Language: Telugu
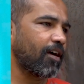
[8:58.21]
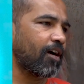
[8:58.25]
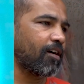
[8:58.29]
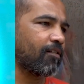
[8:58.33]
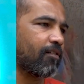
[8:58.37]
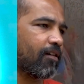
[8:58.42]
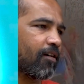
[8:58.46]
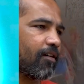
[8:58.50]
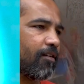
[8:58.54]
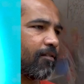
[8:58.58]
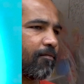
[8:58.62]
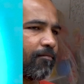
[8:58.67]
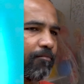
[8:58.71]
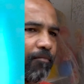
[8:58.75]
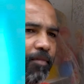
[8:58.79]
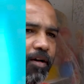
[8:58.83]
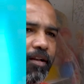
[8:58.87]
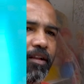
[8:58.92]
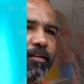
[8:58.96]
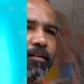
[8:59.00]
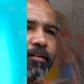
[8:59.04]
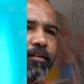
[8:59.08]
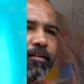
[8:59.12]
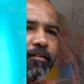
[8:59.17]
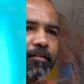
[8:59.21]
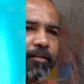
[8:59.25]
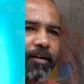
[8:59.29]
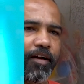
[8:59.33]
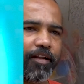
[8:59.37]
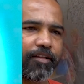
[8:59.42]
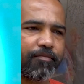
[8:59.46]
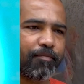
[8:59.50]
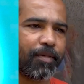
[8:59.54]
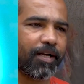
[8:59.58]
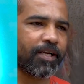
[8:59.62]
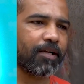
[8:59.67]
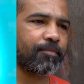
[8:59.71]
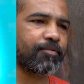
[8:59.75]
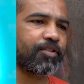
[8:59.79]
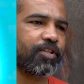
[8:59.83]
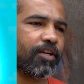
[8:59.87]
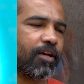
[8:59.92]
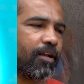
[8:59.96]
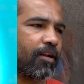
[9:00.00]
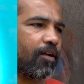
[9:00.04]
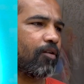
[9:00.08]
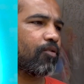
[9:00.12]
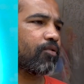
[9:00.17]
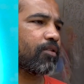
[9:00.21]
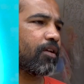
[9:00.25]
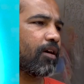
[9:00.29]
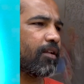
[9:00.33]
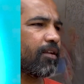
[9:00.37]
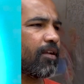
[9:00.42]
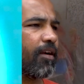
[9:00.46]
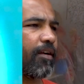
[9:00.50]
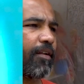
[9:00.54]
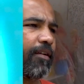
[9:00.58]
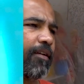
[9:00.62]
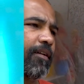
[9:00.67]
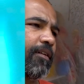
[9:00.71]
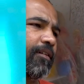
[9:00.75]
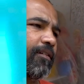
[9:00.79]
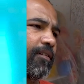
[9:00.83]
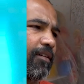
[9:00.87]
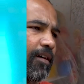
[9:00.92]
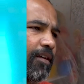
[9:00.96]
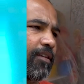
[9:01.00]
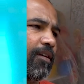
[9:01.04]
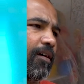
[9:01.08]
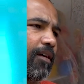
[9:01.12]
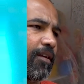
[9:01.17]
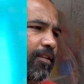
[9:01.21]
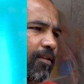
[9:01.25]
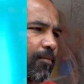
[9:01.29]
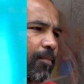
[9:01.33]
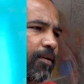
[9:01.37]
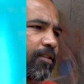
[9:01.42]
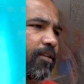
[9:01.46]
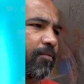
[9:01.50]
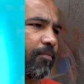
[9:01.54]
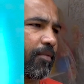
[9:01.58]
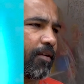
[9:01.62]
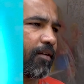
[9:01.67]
కావా మళ్ళీ రెడీ బ్యాకప్ చేయాలా వద్దా అని అది అర్థమవుతుంది